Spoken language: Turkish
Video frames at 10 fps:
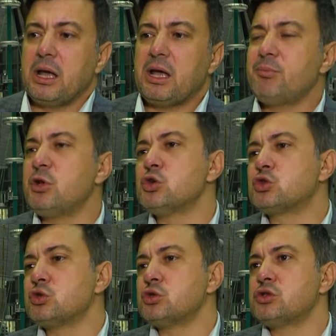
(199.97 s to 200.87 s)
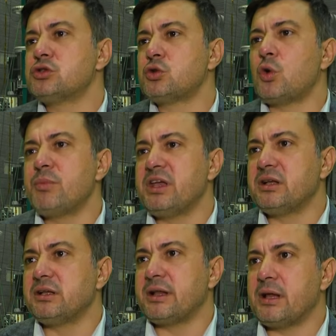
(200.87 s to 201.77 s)
E, biliyorsunuz son bir
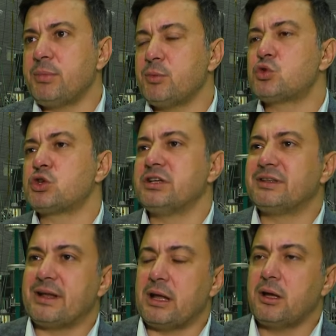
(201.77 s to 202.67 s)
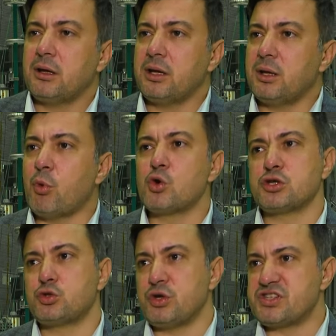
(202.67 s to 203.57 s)
yılda da, bir buçuk yılda da e,
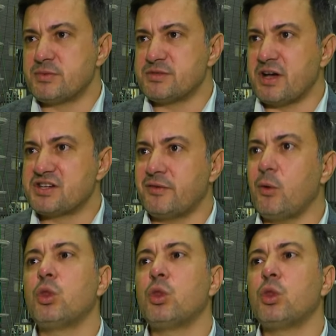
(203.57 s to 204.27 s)
borsa sürecimiz başladı.